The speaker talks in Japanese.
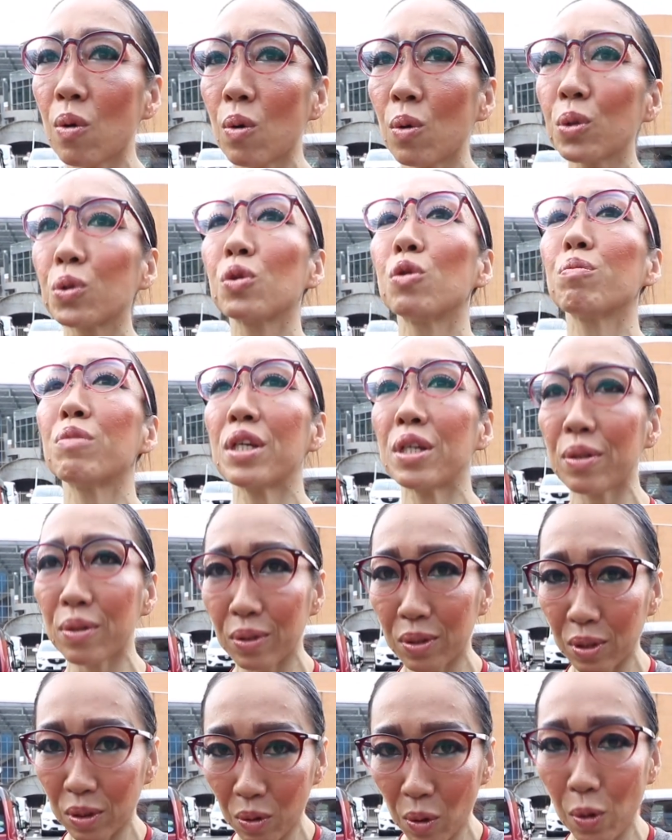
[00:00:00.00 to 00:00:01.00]

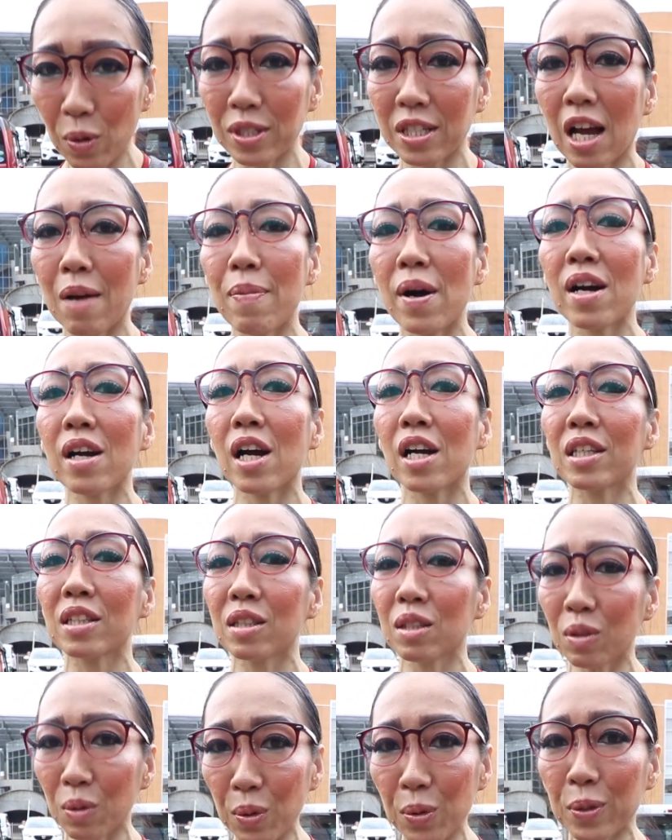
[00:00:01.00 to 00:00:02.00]
オートミールとサバ
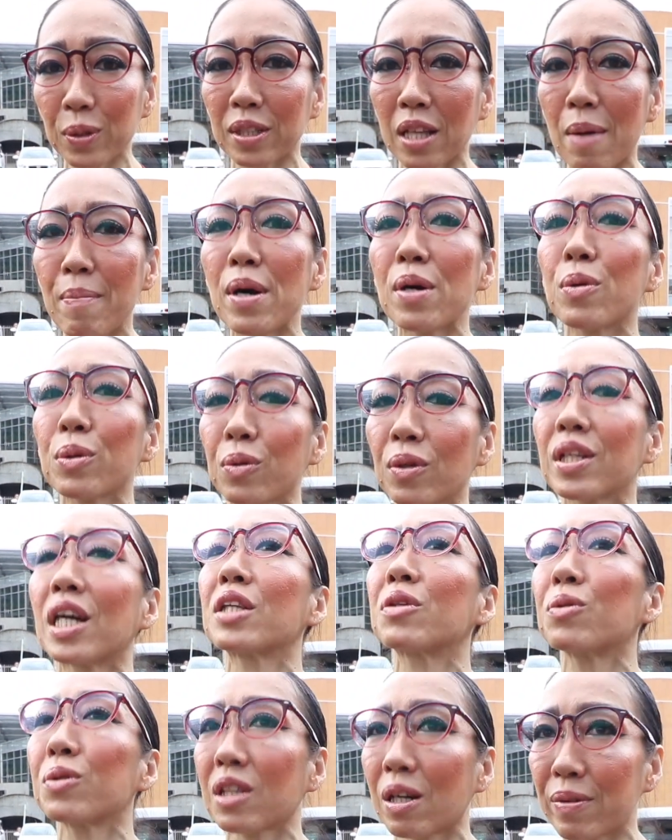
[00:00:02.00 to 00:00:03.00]
缶と卵と
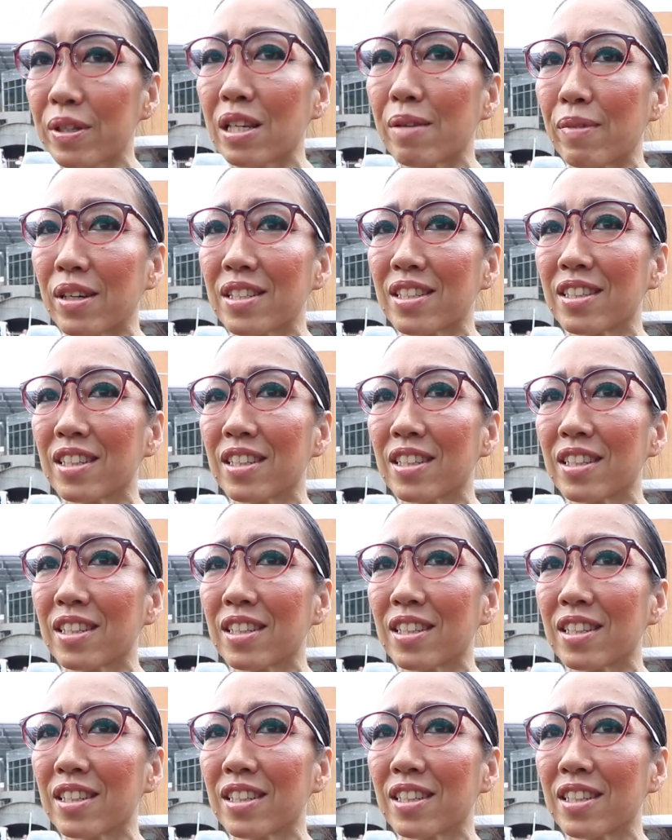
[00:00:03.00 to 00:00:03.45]
納豆を食べてます、